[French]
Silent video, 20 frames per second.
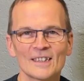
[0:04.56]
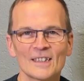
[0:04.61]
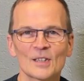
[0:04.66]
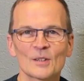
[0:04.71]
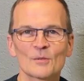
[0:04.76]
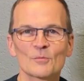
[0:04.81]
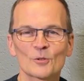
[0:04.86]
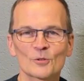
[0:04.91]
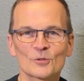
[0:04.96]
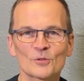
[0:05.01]

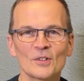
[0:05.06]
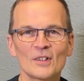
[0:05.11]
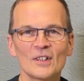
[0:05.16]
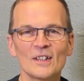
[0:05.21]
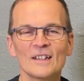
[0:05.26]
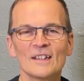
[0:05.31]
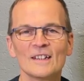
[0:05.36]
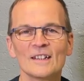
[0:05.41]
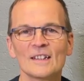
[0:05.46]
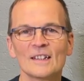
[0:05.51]
Bonjour,
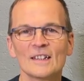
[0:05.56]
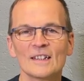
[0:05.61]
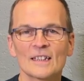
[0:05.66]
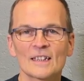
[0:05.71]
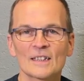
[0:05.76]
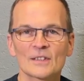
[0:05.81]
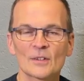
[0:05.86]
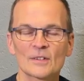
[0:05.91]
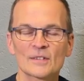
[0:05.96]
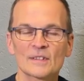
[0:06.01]

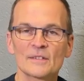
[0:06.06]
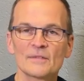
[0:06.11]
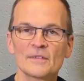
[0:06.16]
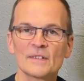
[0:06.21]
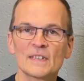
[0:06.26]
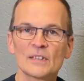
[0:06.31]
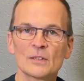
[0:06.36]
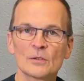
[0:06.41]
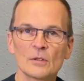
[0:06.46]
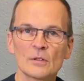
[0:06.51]
dans cette
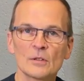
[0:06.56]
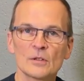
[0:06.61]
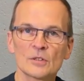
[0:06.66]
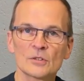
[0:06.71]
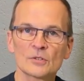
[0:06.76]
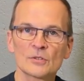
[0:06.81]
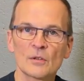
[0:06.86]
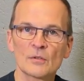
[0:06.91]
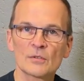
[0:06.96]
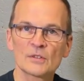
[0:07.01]
vidéo,
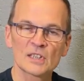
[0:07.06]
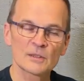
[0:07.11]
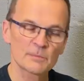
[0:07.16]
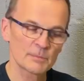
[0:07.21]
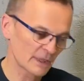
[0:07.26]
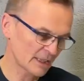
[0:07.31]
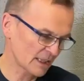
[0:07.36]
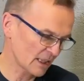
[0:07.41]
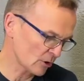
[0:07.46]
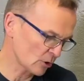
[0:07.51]
je vais vous
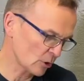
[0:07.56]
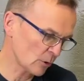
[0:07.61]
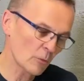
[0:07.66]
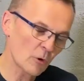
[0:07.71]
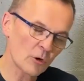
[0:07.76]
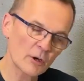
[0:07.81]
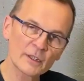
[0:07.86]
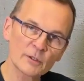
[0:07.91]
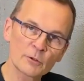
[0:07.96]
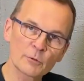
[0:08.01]
expliquer comment
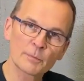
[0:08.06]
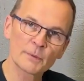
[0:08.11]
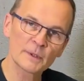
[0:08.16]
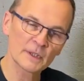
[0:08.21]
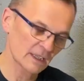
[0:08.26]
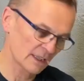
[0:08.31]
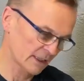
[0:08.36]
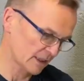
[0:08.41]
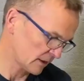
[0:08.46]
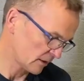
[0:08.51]

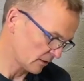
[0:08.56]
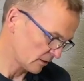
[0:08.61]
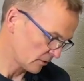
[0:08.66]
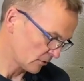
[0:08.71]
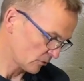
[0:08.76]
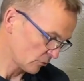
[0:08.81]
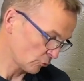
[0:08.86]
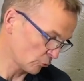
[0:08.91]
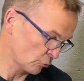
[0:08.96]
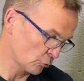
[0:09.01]
récupérer
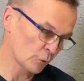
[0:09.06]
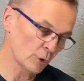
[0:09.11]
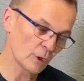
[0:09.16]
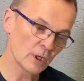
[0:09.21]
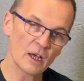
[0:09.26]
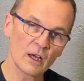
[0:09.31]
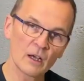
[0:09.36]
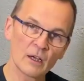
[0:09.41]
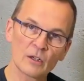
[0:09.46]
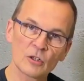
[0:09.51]
du
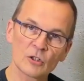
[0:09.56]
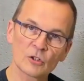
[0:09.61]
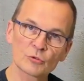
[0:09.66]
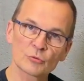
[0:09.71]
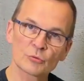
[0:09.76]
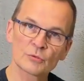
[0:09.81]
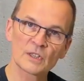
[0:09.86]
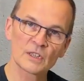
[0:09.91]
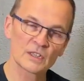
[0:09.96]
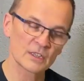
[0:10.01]
linge ou
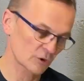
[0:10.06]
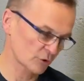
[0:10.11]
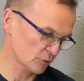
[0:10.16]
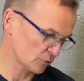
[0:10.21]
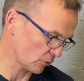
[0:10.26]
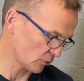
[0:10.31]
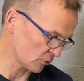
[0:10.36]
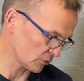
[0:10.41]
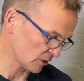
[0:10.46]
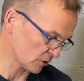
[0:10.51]
des
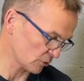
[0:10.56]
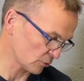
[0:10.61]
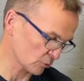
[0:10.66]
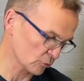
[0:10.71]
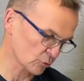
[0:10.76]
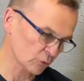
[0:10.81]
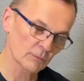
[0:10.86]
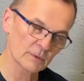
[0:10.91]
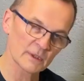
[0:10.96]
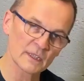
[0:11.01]
choses qui sont
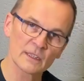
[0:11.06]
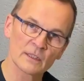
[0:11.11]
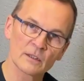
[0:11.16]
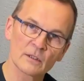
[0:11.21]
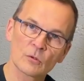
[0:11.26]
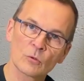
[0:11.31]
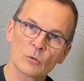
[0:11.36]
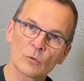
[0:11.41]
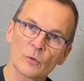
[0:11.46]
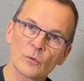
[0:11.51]
tombées
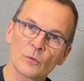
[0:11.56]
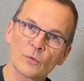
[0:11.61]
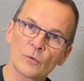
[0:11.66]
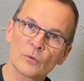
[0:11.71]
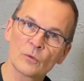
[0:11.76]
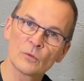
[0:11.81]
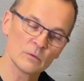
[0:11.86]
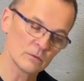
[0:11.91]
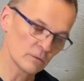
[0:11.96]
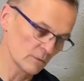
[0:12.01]
au
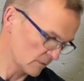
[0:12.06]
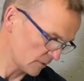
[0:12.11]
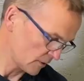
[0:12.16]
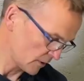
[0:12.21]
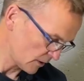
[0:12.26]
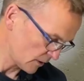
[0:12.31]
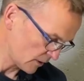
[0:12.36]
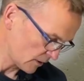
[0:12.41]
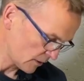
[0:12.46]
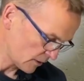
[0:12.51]
fond
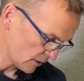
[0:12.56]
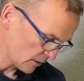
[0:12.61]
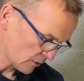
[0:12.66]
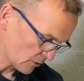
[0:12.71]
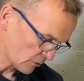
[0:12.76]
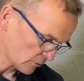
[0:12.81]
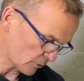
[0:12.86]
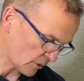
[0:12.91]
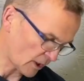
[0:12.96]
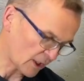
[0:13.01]

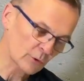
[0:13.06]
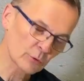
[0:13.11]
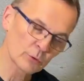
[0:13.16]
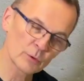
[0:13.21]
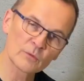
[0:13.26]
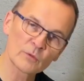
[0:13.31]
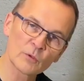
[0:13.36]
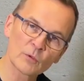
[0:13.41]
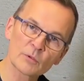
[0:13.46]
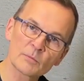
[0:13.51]
de la
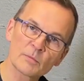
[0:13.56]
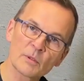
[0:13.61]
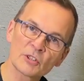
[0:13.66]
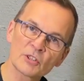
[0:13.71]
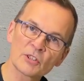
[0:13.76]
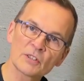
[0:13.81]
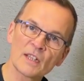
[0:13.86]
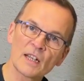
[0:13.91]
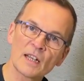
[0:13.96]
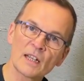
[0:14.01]
cuve de votre
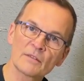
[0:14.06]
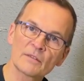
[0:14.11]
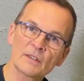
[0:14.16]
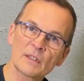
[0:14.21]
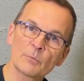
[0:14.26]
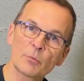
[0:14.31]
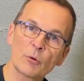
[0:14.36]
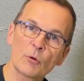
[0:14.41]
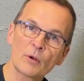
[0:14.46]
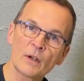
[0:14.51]
machine à laver
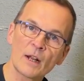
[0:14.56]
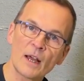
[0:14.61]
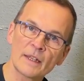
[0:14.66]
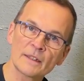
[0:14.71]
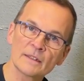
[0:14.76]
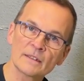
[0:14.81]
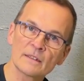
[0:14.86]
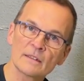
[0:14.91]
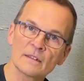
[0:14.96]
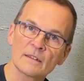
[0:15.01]

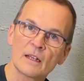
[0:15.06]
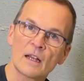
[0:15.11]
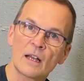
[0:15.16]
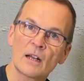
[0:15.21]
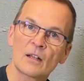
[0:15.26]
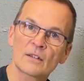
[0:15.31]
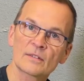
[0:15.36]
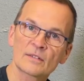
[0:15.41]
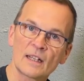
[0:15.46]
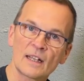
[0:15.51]
ProLine.
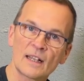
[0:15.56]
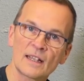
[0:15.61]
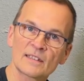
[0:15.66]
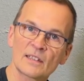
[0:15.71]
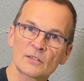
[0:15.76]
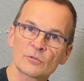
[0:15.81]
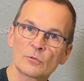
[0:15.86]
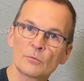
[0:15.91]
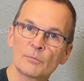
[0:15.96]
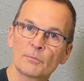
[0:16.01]
Celle-là,
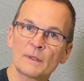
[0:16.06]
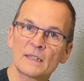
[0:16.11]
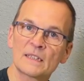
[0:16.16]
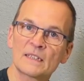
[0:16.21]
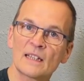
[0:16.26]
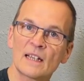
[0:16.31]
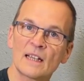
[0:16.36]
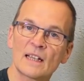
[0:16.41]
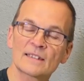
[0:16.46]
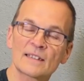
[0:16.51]
c'est une
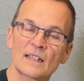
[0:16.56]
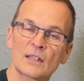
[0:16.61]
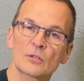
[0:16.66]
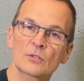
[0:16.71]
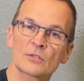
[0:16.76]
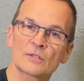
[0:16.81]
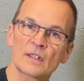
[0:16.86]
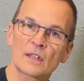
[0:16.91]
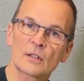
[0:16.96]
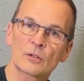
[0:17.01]
PTL
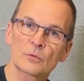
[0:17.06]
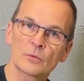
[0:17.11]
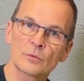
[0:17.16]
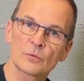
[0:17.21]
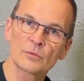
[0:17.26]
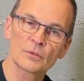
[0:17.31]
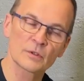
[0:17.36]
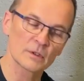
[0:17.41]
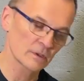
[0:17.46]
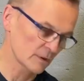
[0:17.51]

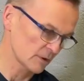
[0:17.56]
5511.